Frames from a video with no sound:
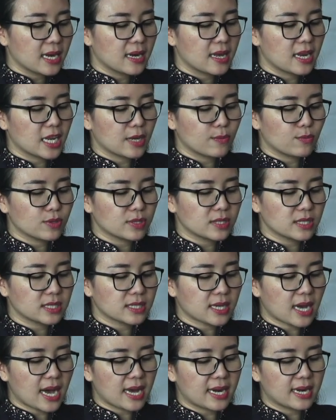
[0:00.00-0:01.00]
dan Ibu
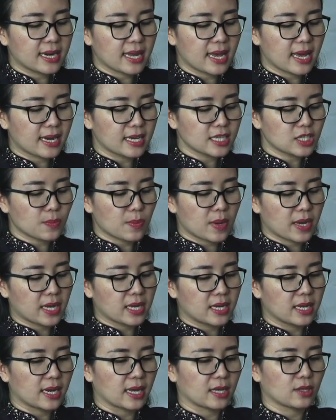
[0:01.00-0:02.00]
Siska Adriana
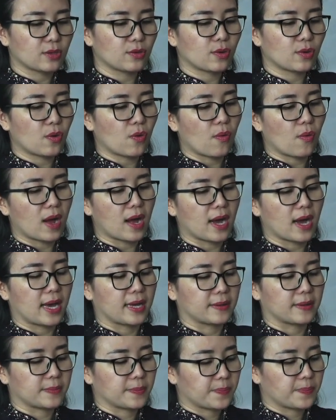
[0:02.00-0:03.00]
sebagai Direktur
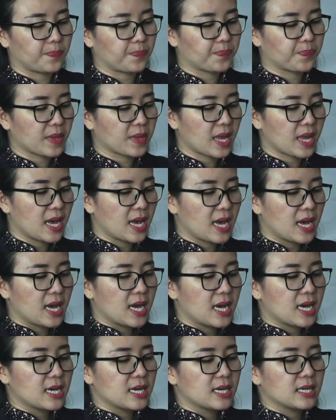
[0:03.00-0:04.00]
Keuangan.
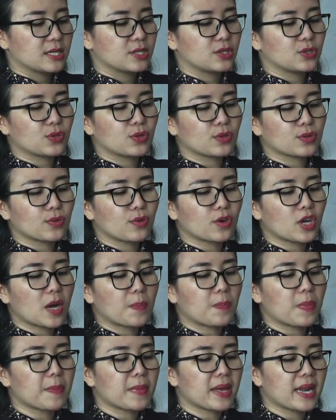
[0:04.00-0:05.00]
Struktur
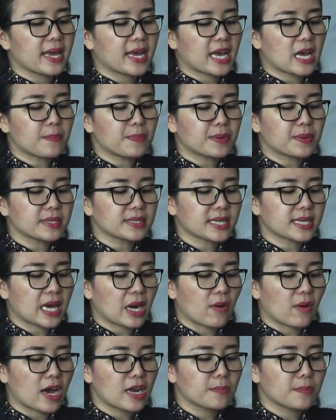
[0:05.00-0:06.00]
kepemilikan
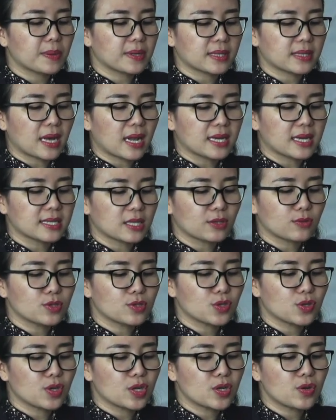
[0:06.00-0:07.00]
perseroan per tanggal 1
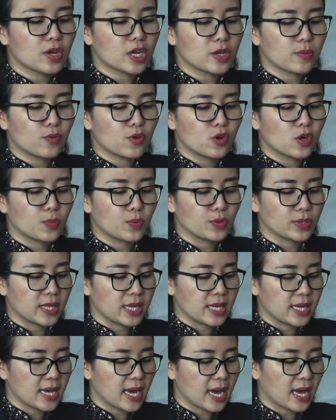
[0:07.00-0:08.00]
Juni
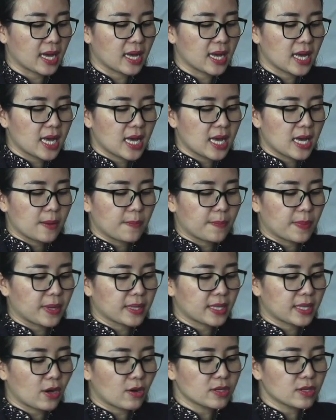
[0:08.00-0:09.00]
2023.
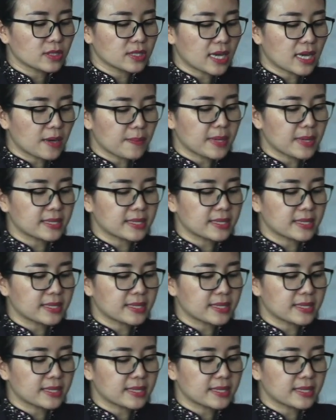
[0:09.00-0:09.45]
PT Oscar